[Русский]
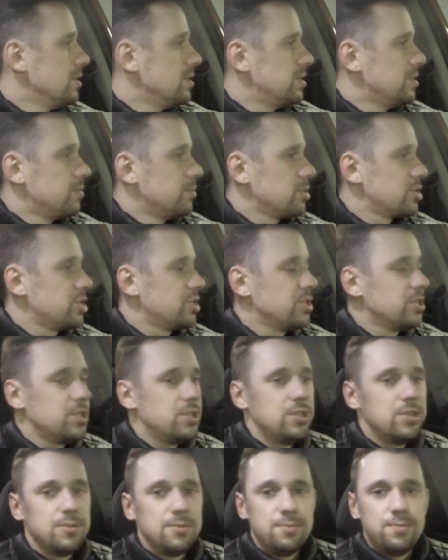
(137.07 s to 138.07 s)
за
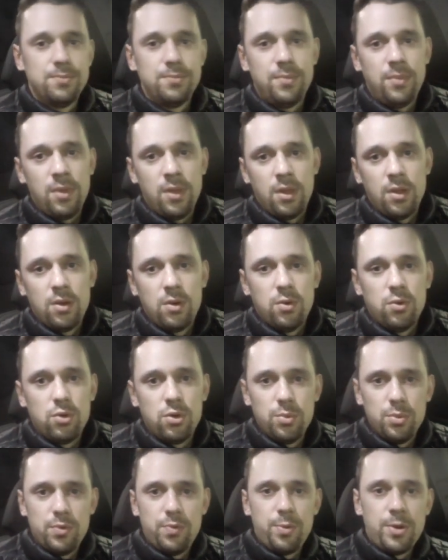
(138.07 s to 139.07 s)
машиной
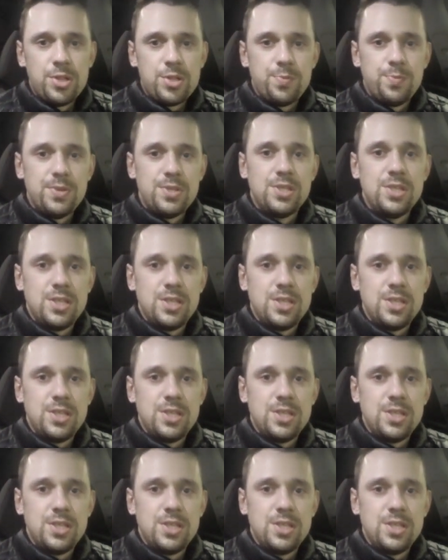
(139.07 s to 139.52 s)
Удобно, в принципе,